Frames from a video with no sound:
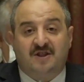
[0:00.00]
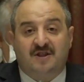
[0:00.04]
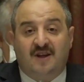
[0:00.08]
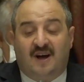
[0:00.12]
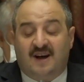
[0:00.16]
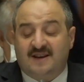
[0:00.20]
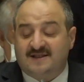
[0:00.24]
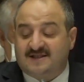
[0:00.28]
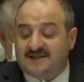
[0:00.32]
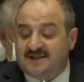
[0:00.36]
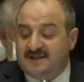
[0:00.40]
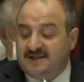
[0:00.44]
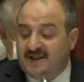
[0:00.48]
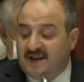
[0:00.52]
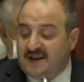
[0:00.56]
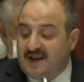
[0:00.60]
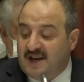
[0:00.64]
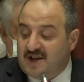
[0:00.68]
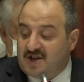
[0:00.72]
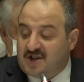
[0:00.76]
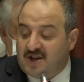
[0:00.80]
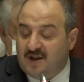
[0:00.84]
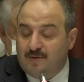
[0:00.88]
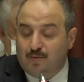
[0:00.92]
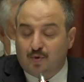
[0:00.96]
Aslında
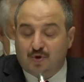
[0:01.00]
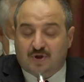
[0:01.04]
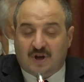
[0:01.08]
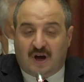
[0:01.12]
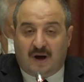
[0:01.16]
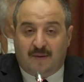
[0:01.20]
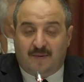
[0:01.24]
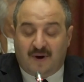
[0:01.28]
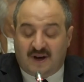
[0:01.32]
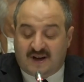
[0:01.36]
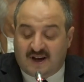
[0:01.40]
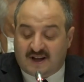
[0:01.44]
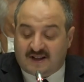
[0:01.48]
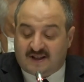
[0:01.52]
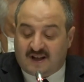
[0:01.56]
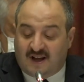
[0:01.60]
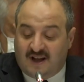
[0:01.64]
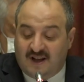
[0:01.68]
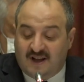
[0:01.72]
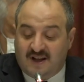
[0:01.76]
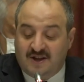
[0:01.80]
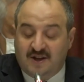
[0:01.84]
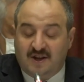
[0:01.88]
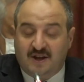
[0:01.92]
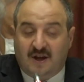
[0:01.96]
yeşil mutabakat
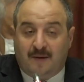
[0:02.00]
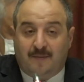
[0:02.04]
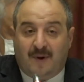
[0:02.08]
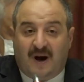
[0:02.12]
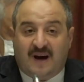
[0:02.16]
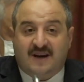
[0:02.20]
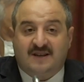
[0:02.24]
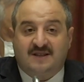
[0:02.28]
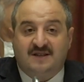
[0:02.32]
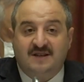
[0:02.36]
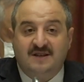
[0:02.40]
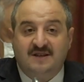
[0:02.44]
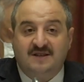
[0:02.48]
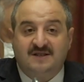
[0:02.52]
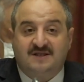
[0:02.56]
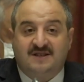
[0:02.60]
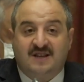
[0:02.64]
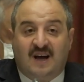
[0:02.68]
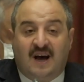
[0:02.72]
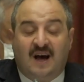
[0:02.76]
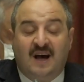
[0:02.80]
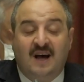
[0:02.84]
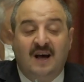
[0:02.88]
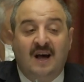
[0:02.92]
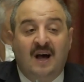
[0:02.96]
alanına
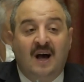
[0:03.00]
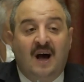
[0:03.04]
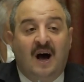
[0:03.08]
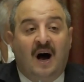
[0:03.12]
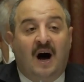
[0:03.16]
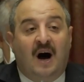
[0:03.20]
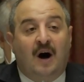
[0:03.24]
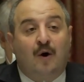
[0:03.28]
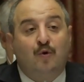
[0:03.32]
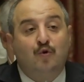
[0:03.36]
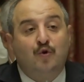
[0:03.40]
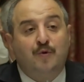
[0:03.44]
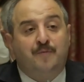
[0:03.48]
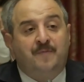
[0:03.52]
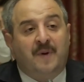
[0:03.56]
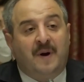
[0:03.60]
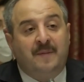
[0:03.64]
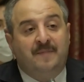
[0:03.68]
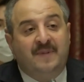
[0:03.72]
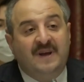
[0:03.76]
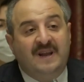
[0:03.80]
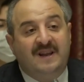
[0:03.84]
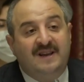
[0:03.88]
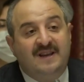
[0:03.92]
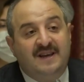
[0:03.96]
baktığınızda
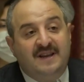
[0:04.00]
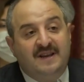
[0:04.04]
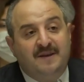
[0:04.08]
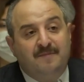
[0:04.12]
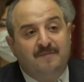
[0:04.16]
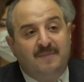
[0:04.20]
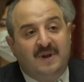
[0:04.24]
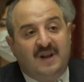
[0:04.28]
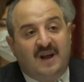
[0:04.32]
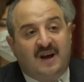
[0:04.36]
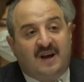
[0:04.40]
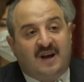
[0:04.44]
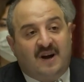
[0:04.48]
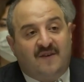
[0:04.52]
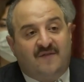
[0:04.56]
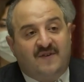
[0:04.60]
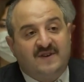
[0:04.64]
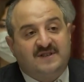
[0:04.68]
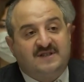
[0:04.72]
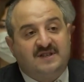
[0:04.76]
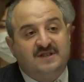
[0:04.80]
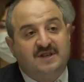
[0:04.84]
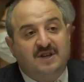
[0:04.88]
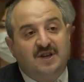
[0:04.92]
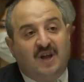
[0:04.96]
Avrupa Birliği'nin bile
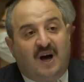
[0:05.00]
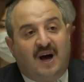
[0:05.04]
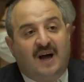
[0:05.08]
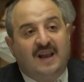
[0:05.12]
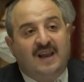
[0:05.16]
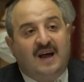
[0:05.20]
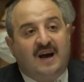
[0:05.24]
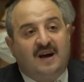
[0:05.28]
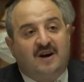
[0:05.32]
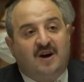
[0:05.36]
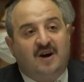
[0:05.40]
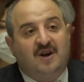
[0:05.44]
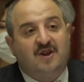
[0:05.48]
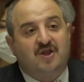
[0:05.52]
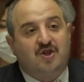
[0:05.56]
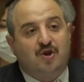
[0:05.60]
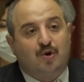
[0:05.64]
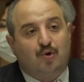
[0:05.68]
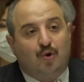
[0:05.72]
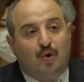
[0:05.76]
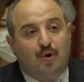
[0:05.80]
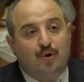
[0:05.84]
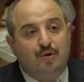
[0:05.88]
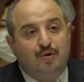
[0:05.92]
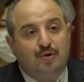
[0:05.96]
kafasının hala
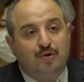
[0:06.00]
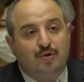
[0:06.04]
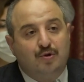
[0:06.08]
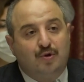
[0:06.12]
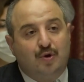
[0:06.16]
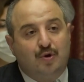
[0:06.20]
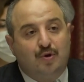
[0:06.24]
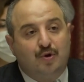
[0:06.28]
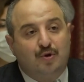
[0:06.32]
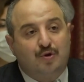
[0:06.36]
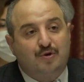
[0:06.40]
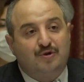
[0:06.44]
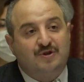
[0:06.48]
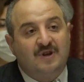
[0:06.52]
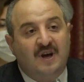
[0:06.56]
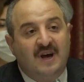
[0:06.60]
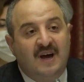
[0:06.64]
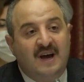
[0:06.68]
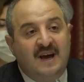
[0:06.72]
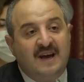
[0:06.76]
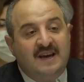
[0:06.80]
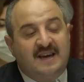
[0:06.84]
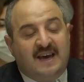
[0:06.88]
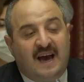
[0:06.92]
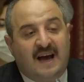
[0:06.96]
karışık olduğunu görüyoruz.
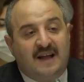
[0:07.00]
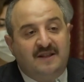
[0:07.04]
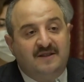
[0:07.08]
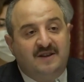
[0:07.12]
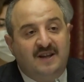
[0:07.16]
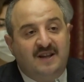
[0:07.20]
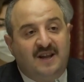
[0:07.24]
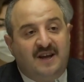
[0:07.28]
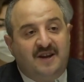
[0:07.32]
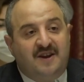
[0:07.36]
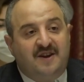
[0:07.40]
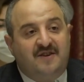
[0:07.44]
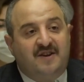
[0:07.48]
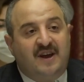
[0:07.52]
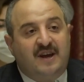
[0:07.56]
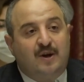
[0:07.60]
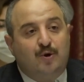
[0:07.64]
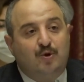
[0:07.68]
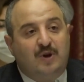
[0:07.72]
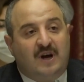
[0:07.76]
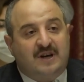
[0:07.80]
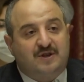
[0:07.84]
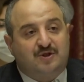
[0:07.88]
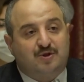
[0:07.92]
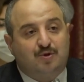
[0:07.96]
Kendileri
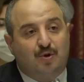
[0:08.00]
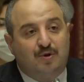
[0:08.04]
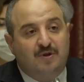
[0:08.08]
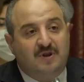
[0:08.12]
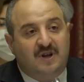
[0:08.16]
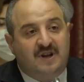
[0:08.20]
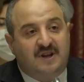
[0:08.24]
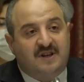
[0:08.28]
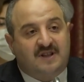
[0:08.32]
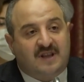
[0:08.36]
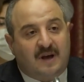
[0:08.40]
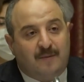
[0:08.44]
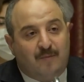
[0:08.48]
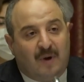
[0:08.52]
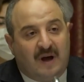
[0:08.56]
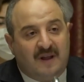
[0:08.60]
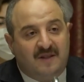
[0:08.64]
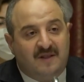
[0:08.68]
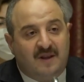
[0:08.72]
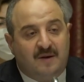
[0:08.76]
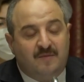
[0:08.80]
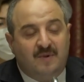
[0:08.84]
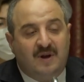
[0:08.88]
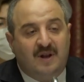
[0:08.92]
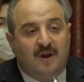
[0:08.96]
regülasyonları tam
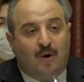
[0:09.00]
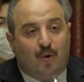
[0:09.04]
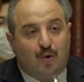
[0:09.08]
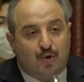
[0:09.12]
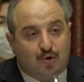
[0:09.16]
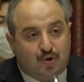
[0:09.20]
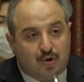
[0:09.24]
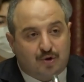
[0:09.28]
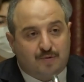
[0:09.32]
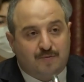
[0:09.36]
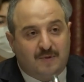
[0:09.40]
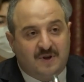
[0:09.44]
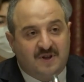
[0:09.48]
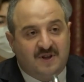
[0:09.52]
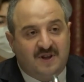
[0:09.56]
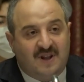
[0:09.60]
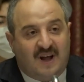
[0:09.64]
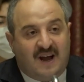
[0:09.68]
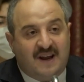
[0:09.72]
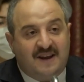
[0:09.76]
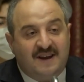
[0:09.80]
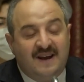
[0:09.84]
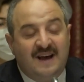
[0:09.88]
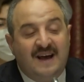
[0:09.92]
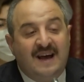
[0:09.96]
anlamıyla
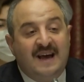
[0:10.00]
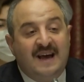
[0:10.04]
oturtmadılar.